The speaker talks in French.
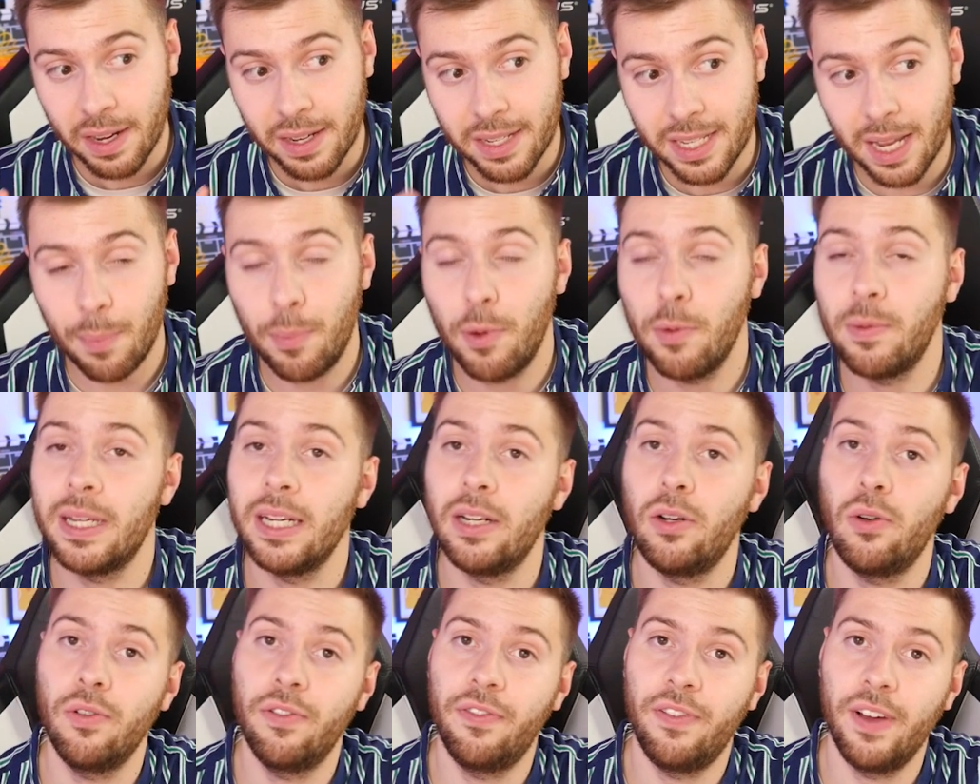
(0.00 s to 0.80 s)
ça peut
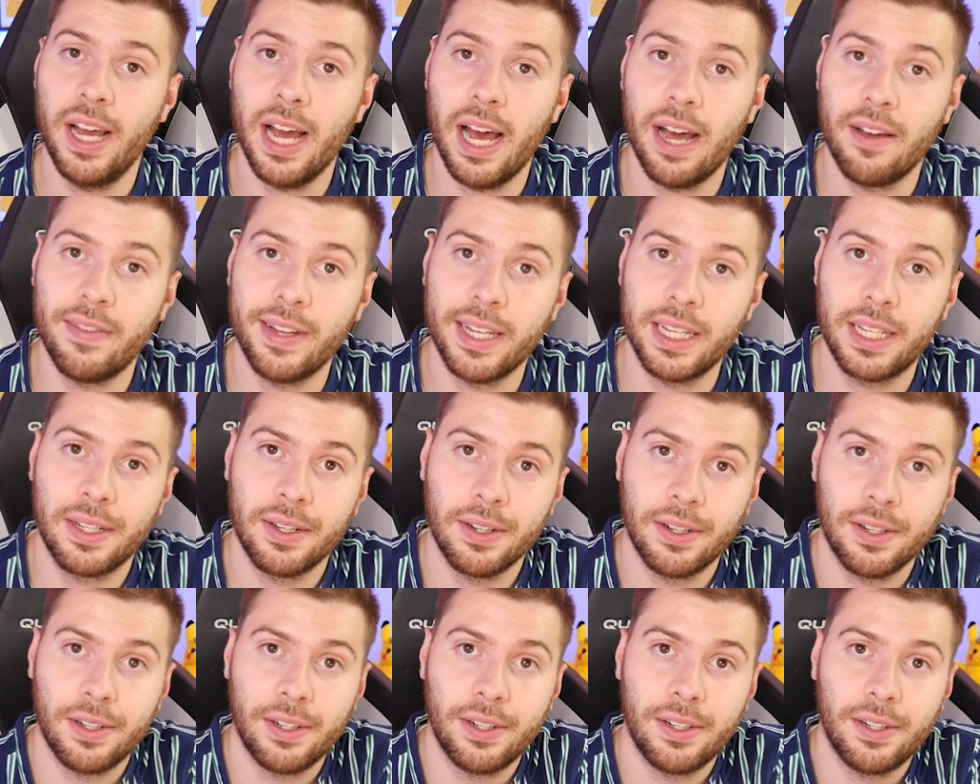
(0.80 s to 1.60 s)
peut-être le faire avec
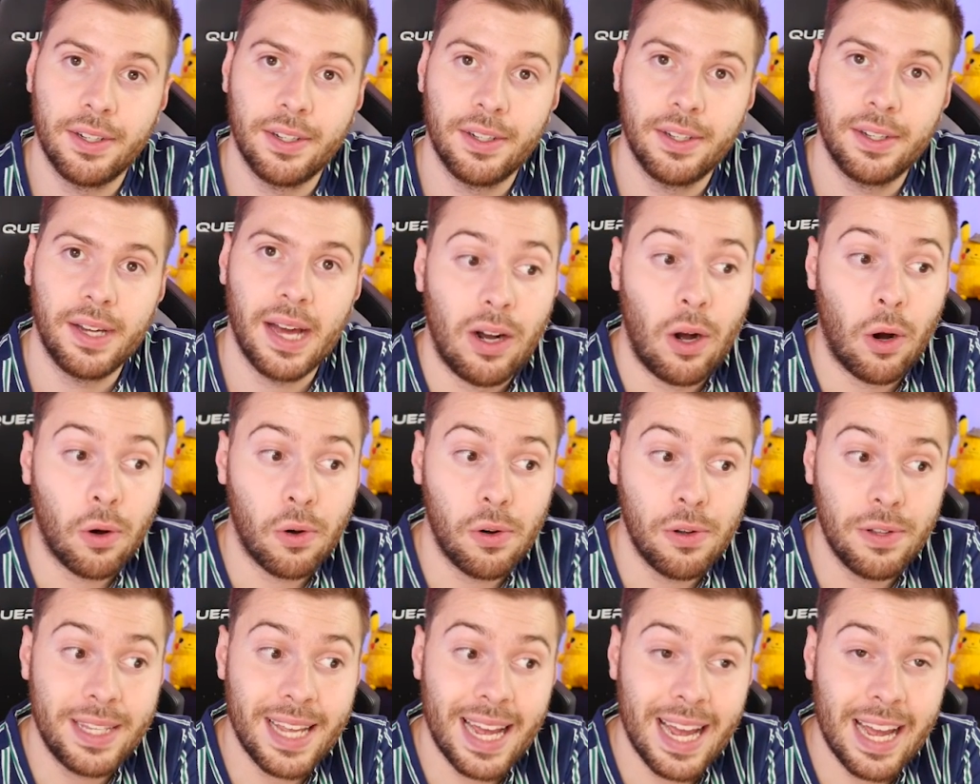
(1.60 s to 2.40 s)
euh,
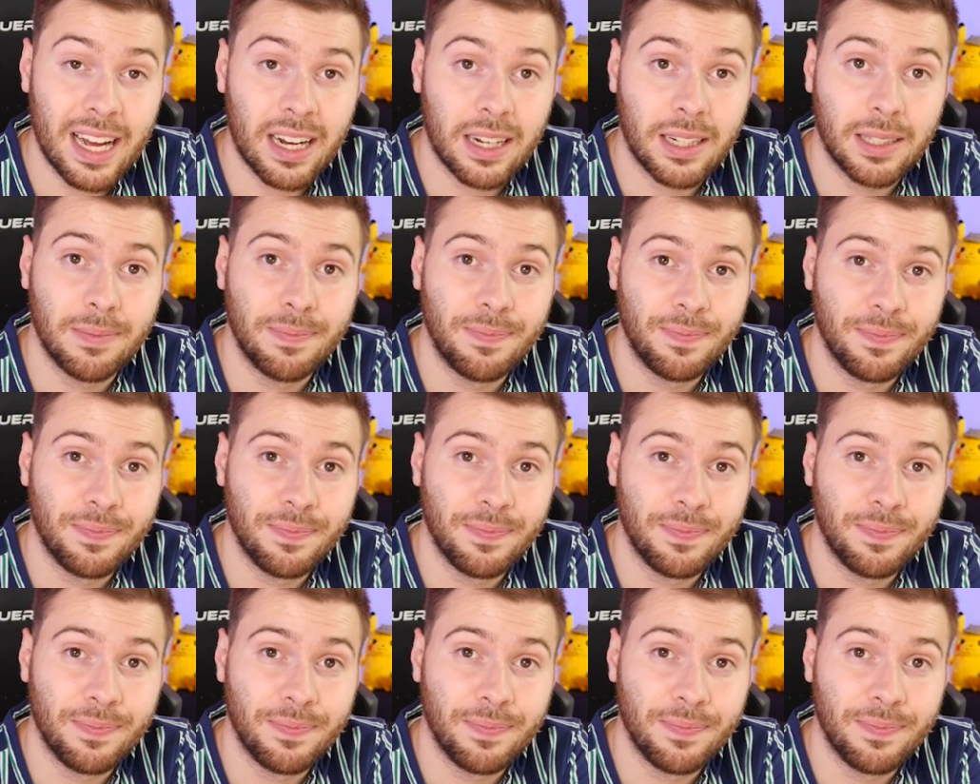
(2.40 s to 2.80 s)
l'Angleterre.